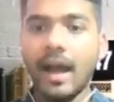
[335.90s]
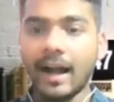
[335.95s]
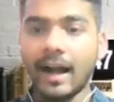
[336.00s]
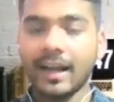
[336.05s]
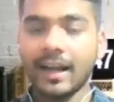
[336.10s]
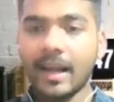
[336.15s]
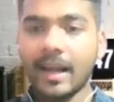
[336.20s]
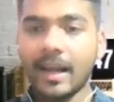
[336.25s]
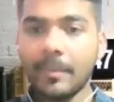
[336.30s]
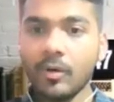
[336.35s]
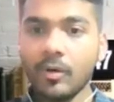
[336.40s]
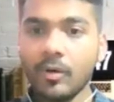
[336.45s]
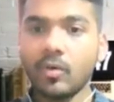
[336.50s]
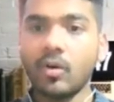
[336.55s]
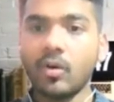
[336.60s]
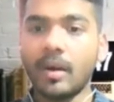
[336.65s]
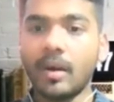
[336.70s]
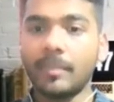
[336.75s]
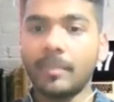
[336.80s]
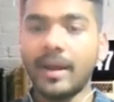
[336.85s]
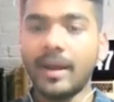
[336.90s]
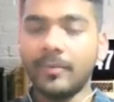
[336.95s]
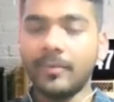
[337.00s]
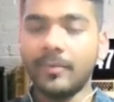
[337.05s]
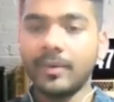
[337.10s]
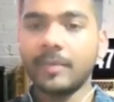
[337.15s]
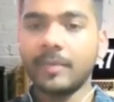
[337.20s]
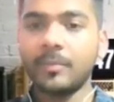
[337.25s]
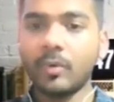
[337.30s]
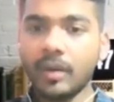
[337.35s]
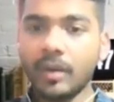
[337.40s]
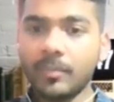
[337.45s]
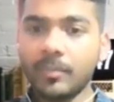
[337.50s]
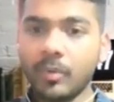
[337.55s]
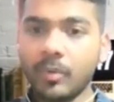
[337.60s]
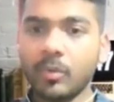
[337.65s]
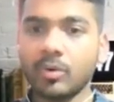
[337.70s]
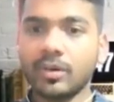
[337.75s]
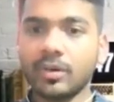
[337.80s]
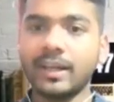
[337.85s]
अगर आप लोग को अपने एफिलियट प्रोडक्ट
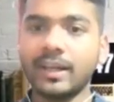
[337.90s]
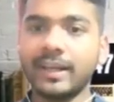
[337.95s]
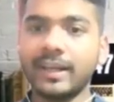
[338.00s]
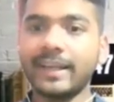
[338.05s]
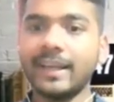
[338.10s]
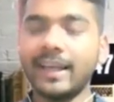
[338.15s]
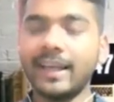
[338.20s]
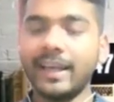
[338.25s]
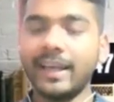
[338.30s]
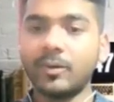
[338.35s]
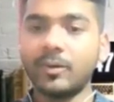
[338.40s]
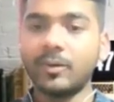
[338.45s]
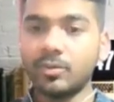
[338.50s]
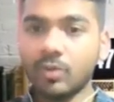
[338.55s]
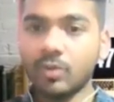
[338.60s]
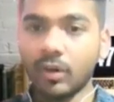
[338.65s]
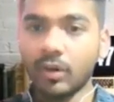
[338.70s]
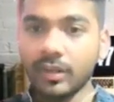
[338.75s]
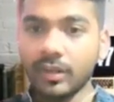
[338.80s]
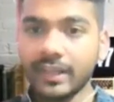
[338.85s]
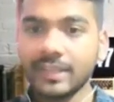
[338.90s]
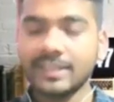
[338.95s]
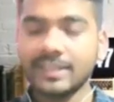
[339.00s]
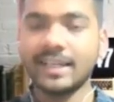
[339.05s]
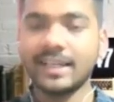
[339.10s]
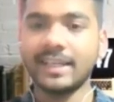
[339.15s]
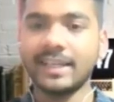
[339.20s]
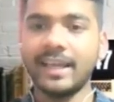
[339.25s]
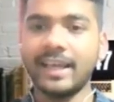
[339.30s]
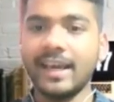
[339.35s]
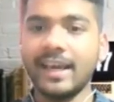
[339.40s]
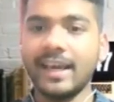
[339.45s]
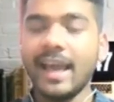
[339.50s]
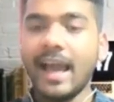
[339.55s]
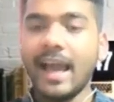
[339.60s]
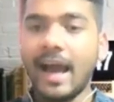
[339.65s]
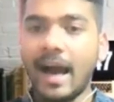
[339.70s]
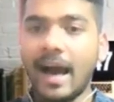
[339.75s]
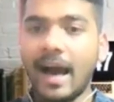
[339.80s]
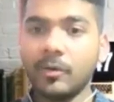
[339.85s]
प्रमोट करने के लिए कुछ कंटेंट चाहिए
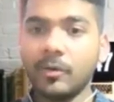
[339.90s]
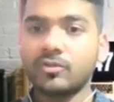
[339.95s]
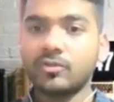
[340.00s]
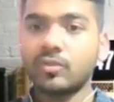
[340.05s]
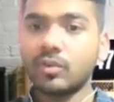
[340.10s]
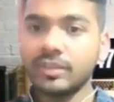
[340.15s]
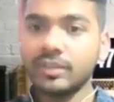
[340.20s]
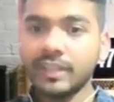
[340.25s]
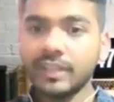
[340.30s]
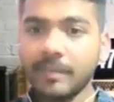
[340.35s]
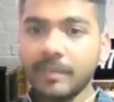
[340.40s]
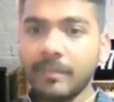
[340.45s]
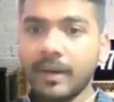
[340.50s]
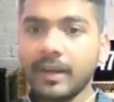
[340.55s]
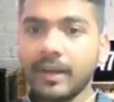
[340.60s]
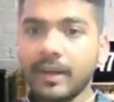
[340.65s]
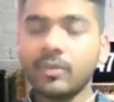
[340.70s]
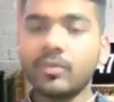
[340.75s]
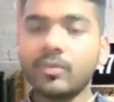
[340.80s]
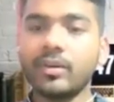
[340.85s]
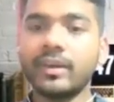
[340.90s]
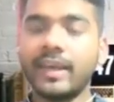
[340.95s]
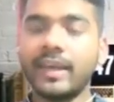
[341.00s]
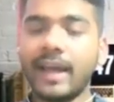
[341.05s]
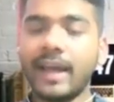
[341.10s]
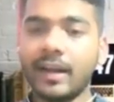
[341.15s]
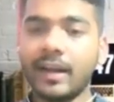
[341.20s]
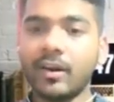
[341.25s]
आप लोग सोच नहीं पा रहे हो कि क्या